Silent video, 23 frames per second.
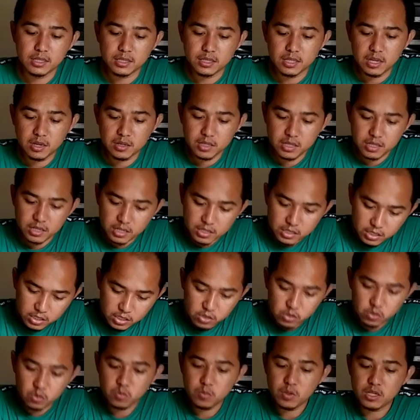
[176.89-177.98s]
dia
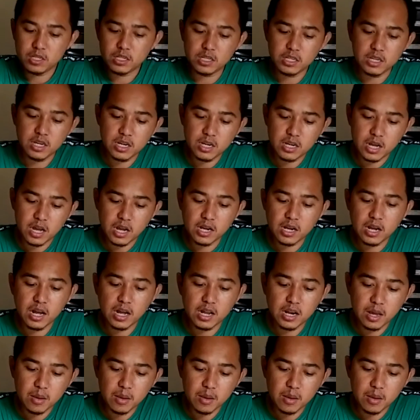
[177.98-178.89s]
diginiin tuh biasanya agak